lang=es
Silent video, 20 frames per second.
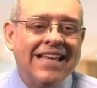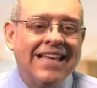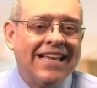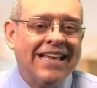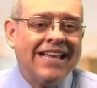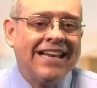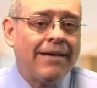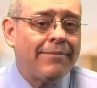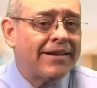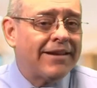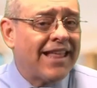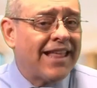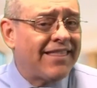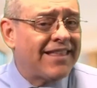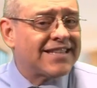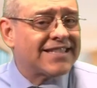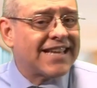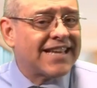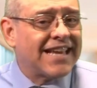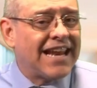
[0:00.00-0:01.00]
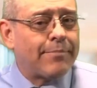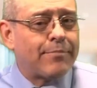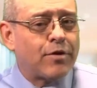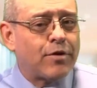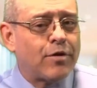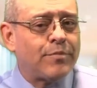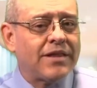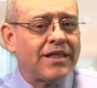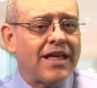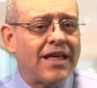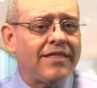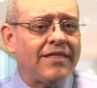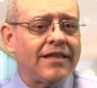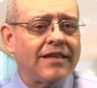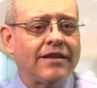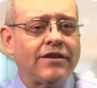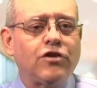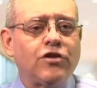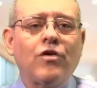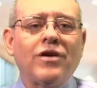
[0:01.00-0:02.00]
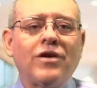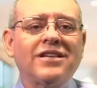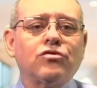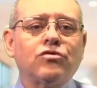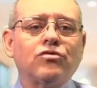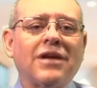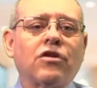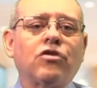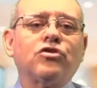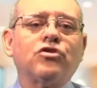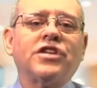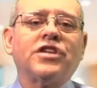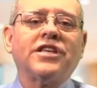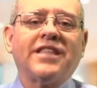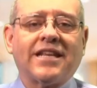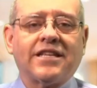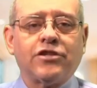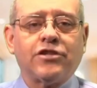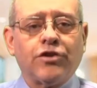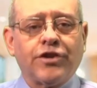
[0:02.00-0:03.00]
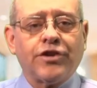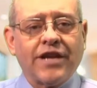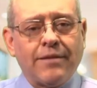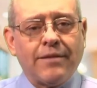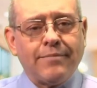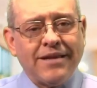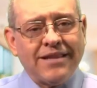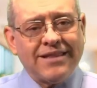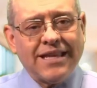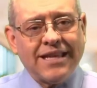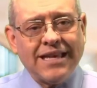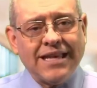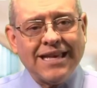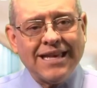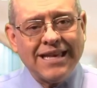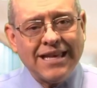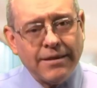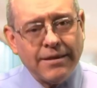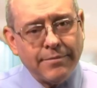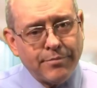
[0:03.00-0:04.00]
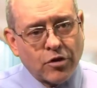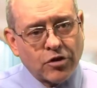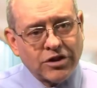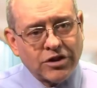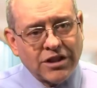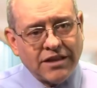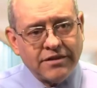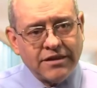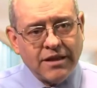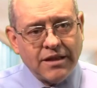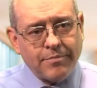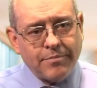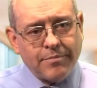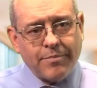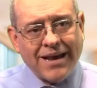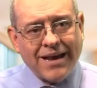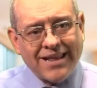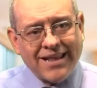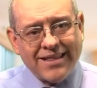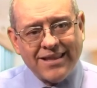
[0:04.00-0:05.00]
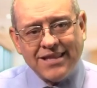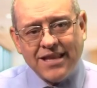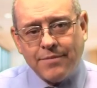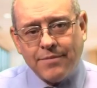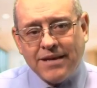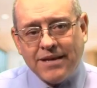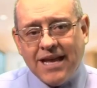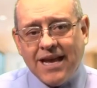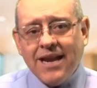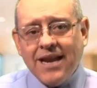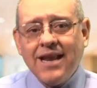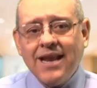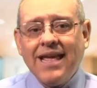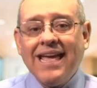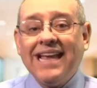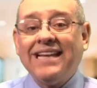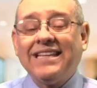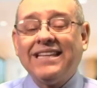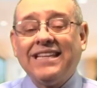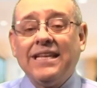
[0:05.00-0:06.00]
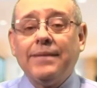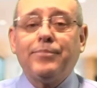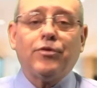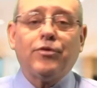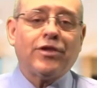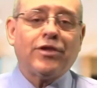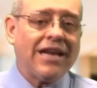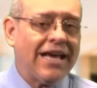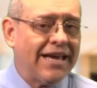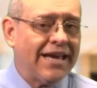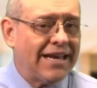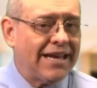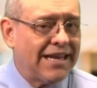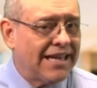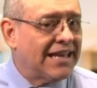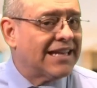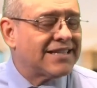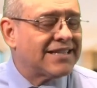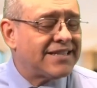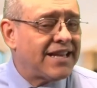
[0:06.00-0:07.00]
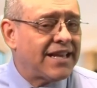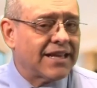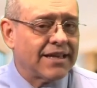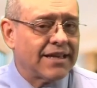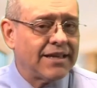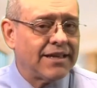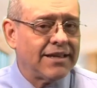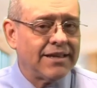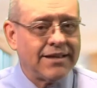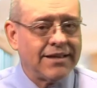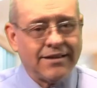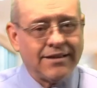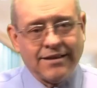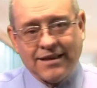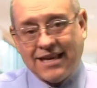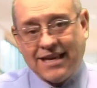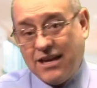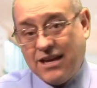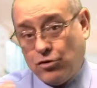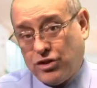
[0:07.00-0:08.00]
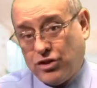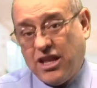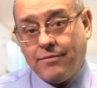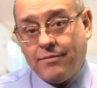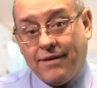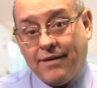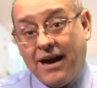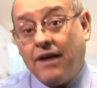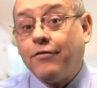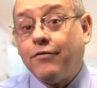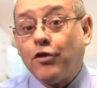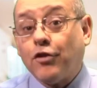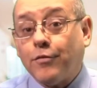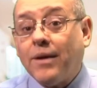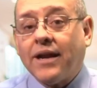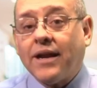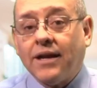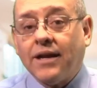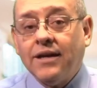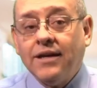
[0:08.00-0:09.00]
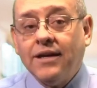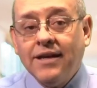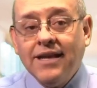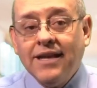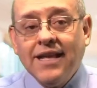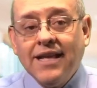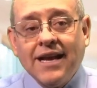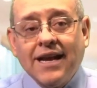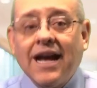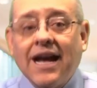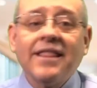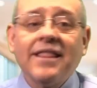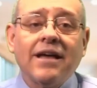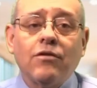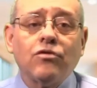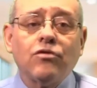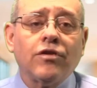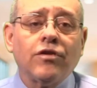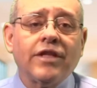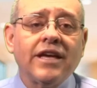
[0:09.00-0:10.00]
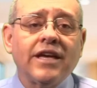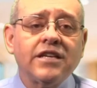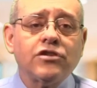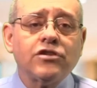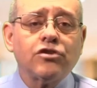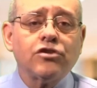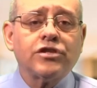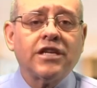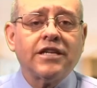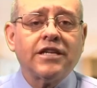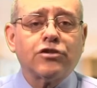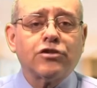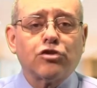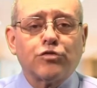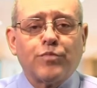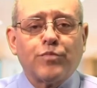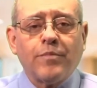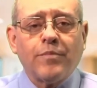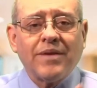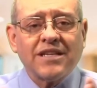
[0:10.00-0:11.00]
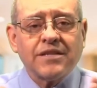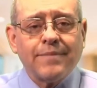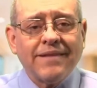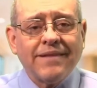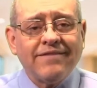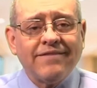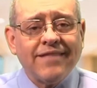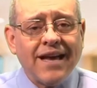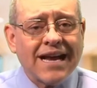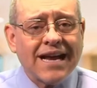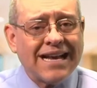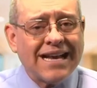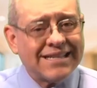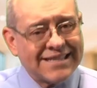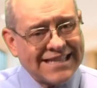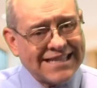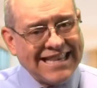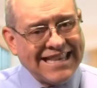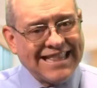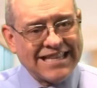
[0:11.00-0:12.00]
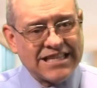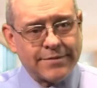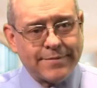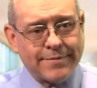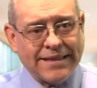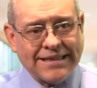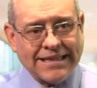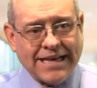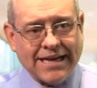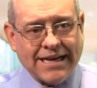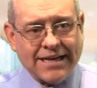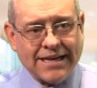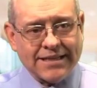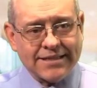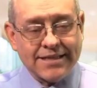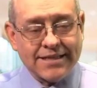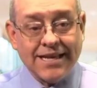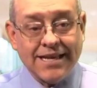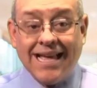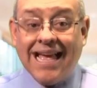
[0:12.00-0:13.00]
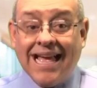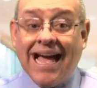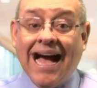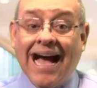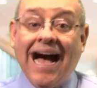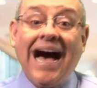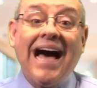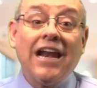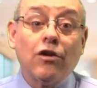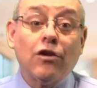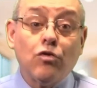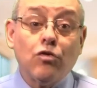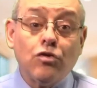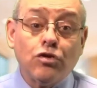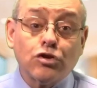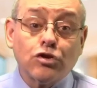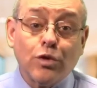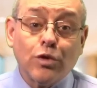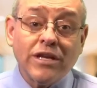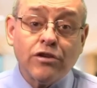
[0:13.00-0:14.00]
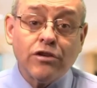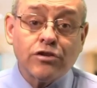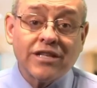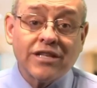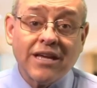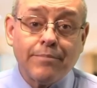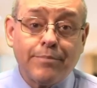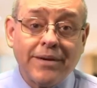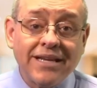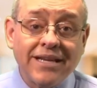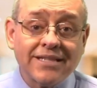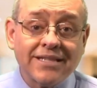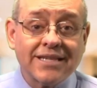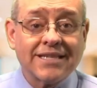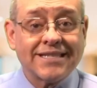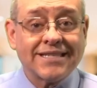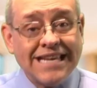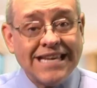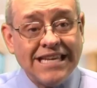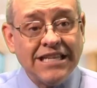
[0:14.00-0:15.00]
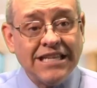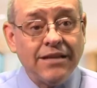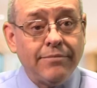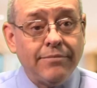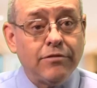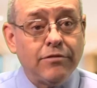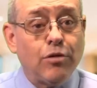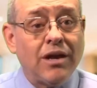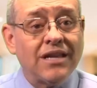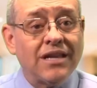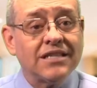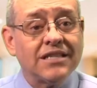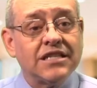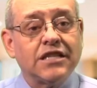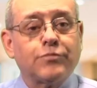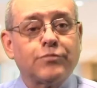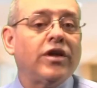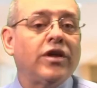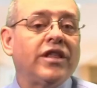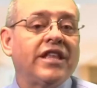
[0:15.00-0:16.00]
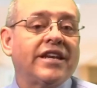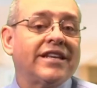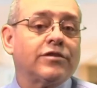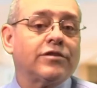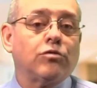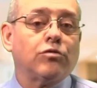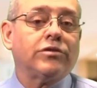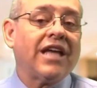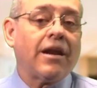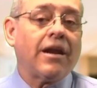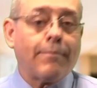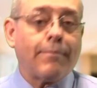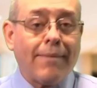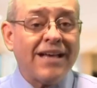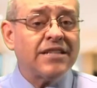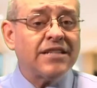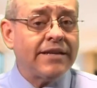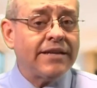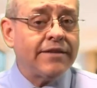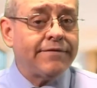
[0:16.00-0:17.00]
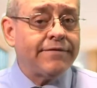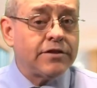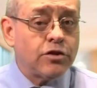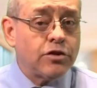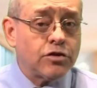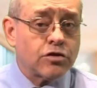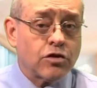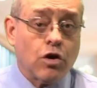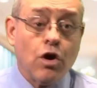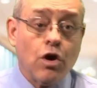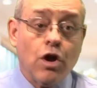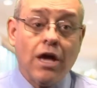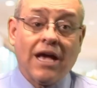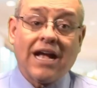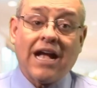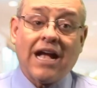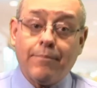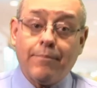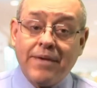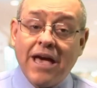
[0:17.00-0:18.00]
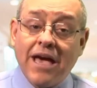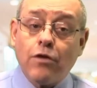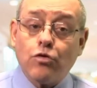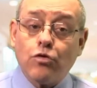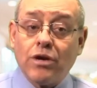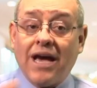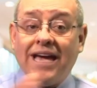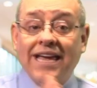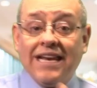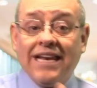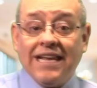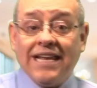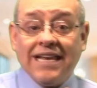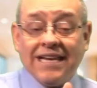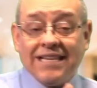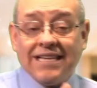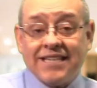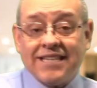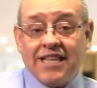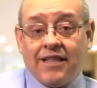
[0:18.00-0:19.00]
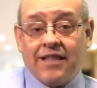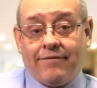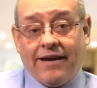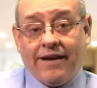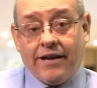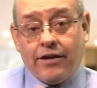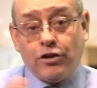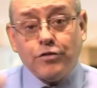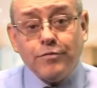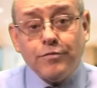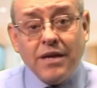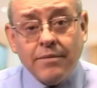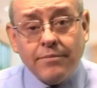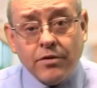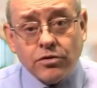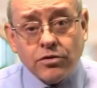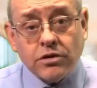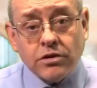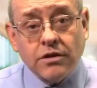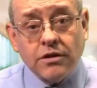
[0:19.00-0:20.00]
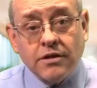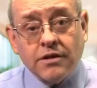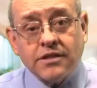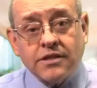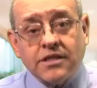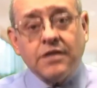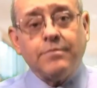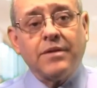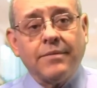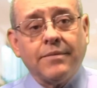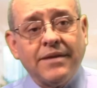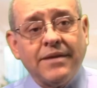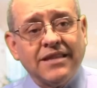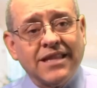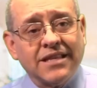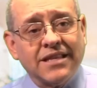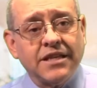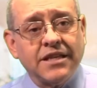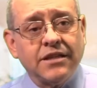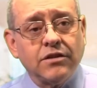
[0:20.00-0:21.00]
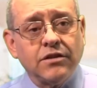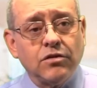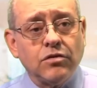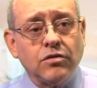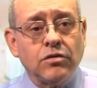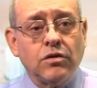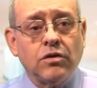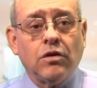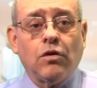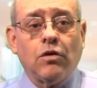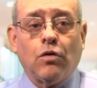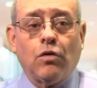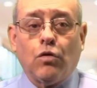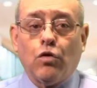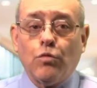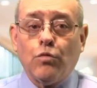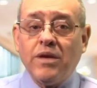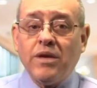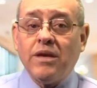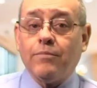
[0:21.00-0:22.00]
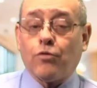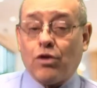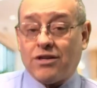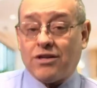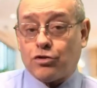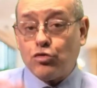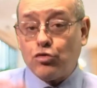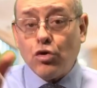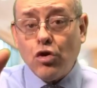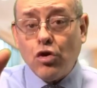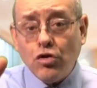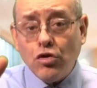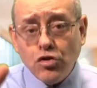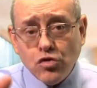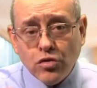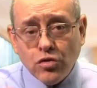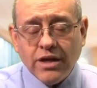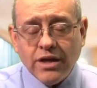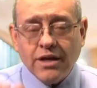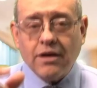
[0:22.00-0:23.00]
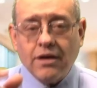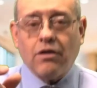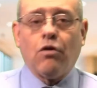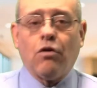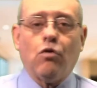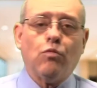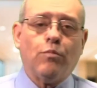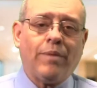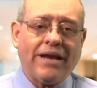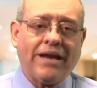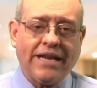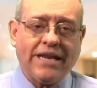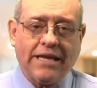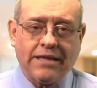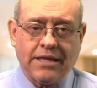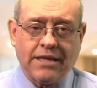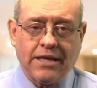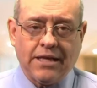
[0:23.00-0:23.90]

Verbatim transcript: La verdad es que la propiedad no es una consideración realmente importante para determinar el tipo de la LLC que usted va a formar. Cada uno de ellos tiene sus propias ventajas y desventajas. A algunos dueños de empresas individuales les puede resultar más beneficioso cambiar una LLC de varios miembros simplemente haciendo un miembro a su cónyuge o un pariente.